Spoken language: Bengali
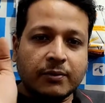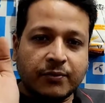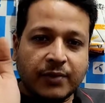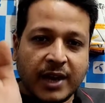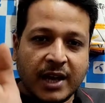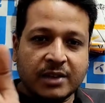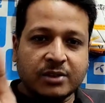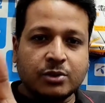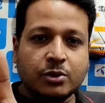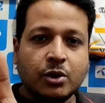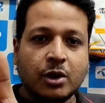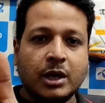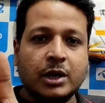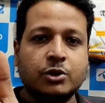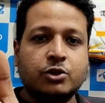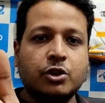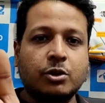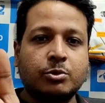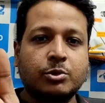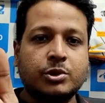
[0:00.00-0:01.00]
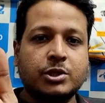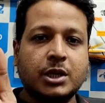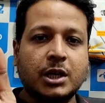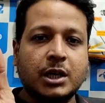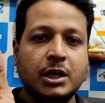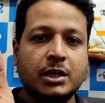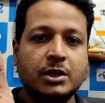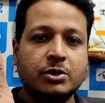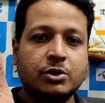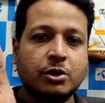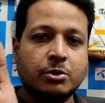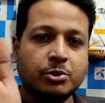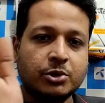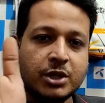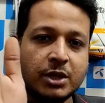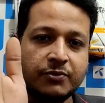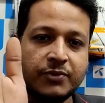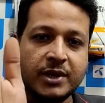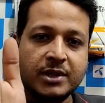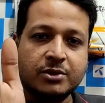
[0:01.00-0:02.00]
ফেস করেন সমস্যা
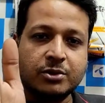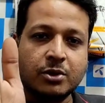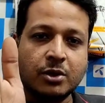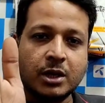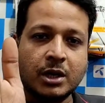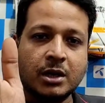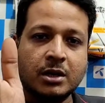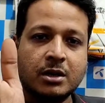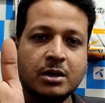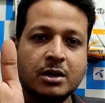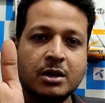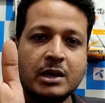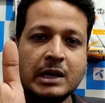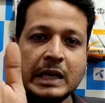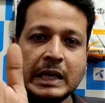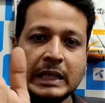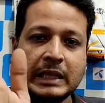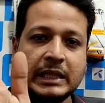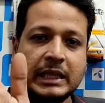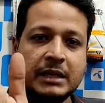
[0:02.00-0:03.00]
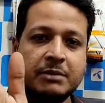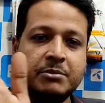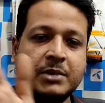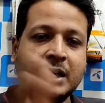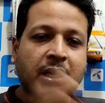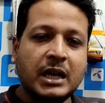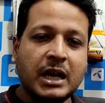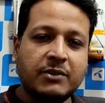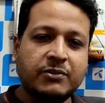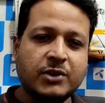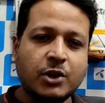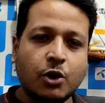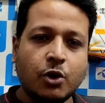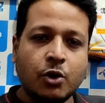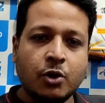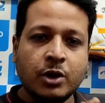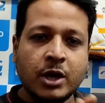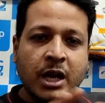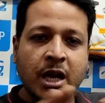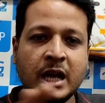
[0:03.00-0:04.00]
সমস্যা ফেস করেন দেখবেন লাইফটা
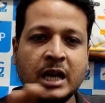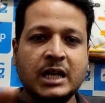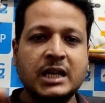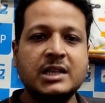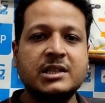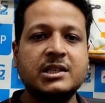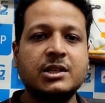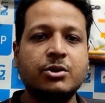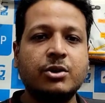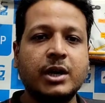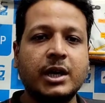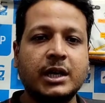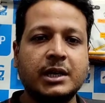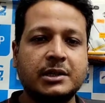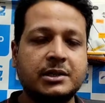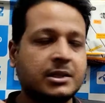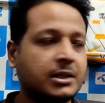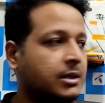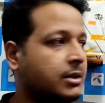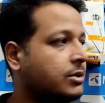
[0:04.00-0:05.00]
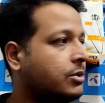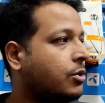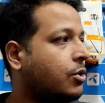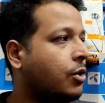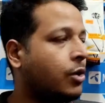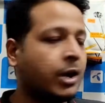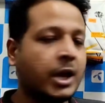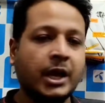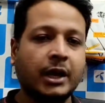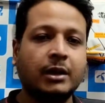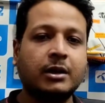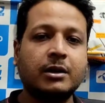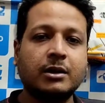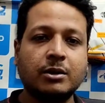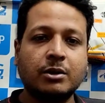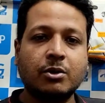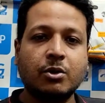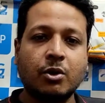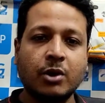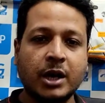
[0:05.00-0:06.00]
অনেক ইজি হয়ে গেছে অনেক
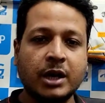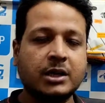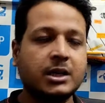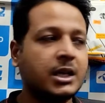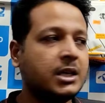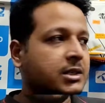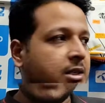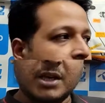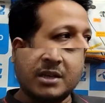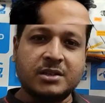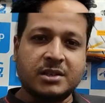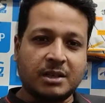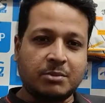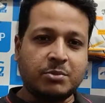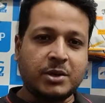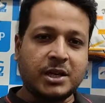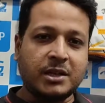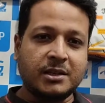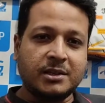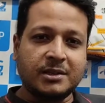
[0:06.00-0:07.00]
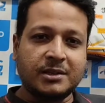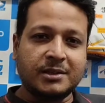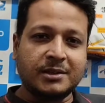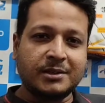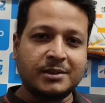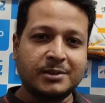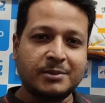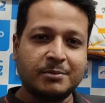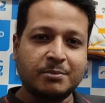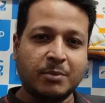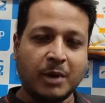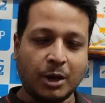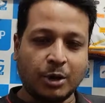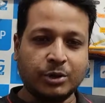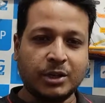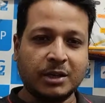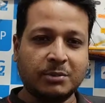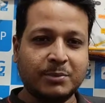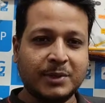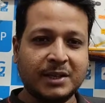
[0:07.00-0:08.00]
অনেকটাই ভাই ভালো
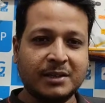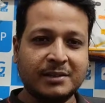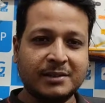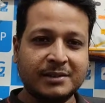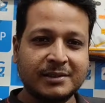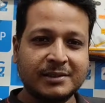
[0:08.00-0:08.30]
থাকবেন